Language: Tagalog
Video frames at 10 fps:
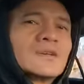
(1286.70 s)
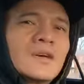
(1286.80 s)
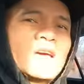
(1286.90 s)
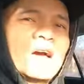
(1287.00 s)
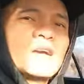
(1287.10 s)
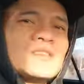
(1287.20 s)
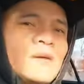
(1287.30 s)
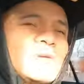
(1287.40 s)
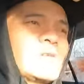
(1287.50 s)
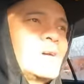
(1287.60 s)
kaya
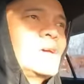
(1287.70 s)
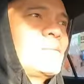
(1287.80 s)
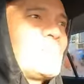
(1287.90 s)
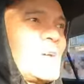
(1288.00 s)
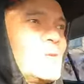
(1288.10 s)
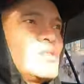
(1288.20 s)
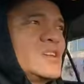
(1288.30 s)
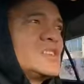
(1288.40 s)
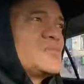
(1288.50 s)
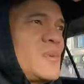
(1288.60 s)
sabi ko eh anong
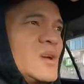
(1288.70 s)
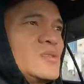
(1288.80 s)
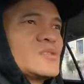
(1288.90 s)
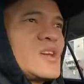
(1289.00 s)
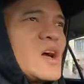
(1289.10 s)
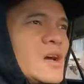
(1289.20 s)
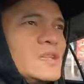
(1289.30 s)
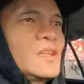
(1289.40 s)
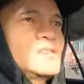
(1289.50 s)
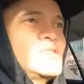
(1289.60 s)
i-explain nyo sa akin
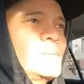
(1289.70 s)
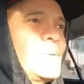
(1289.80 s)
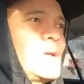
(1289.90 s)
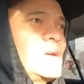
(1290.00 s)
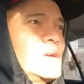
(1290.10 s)
eh siyempre